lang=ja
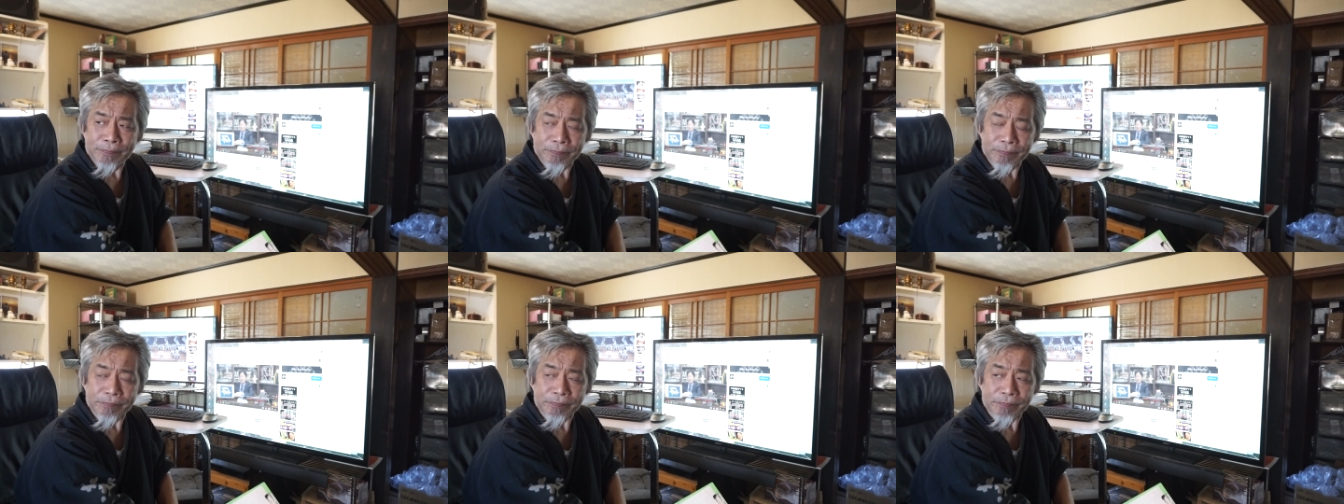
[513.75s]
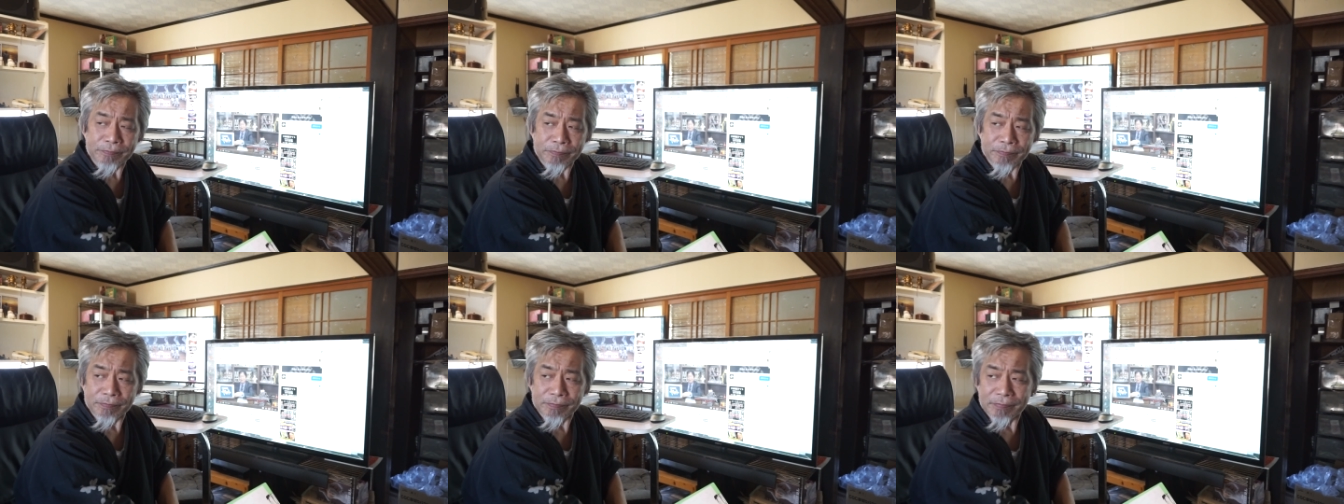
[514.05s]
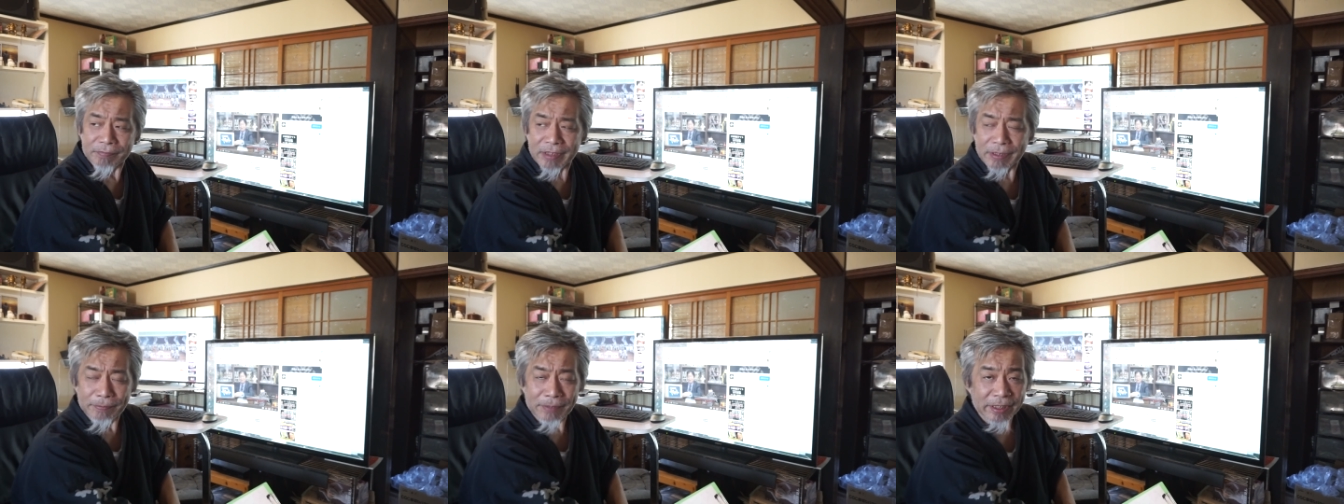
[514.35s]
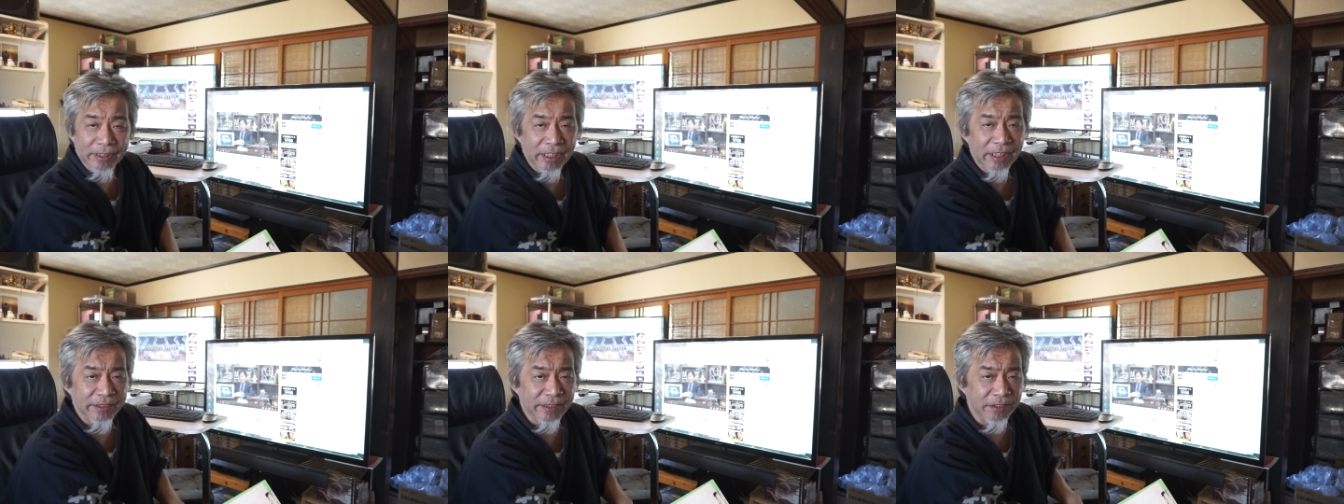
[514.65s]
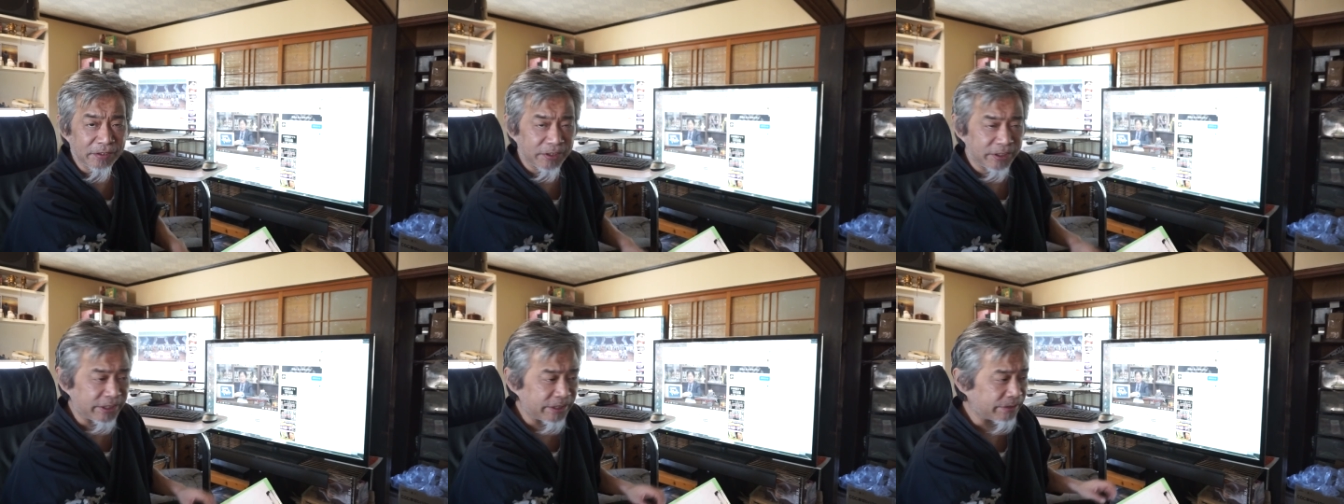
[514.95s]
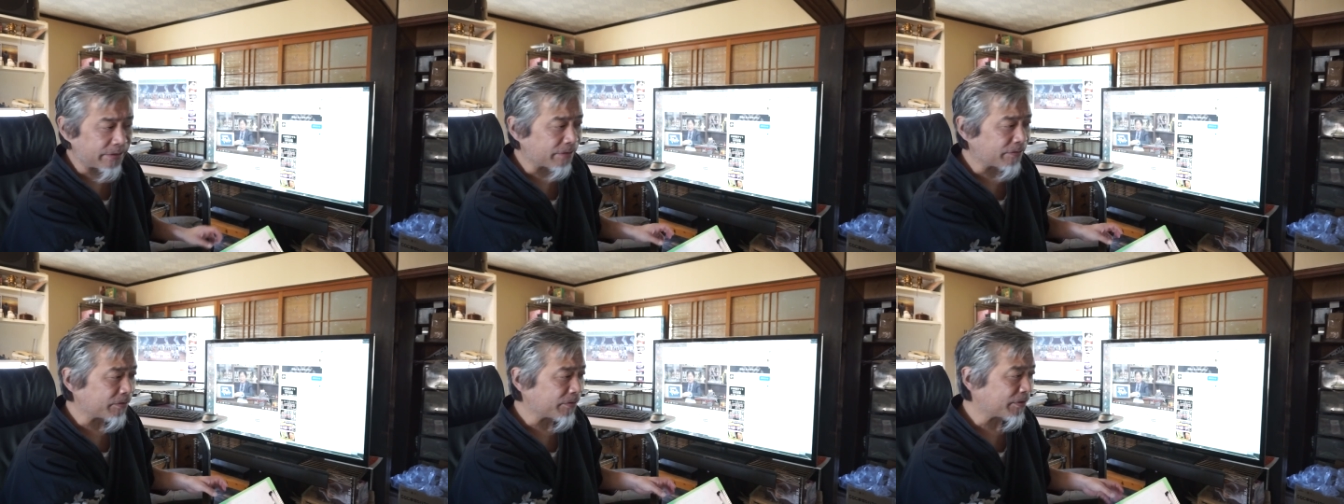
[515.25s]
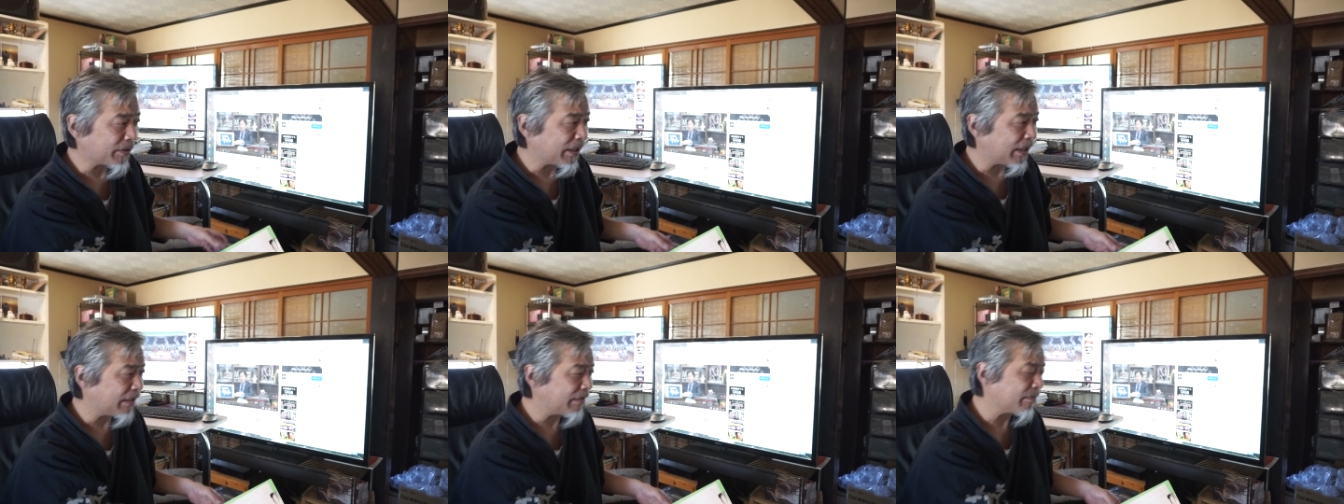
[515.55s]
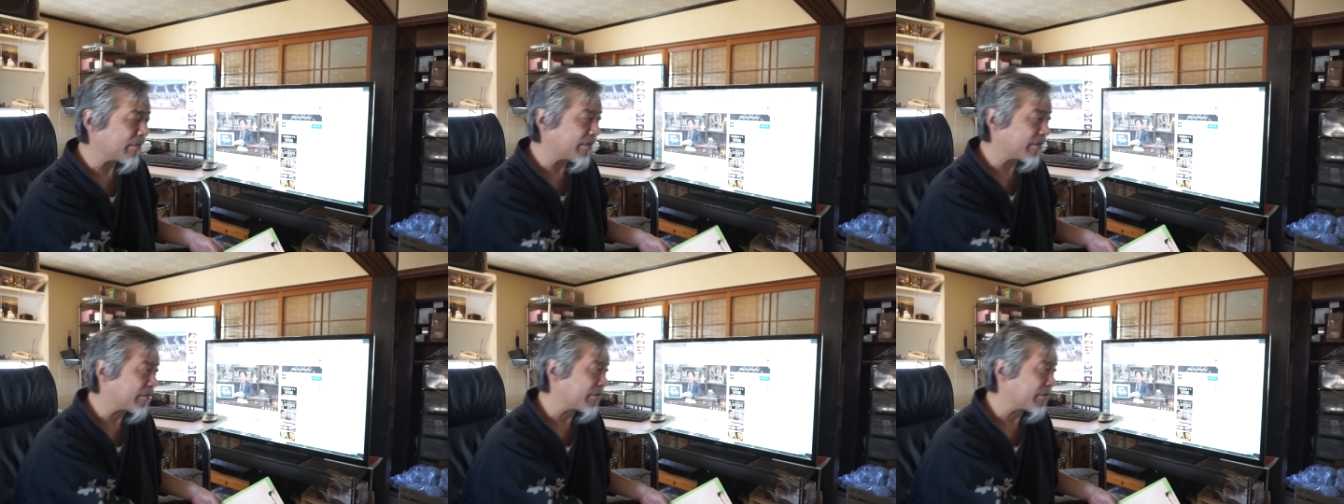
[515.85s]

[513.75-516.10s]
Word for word: うんまあ、ダンテの新曲とか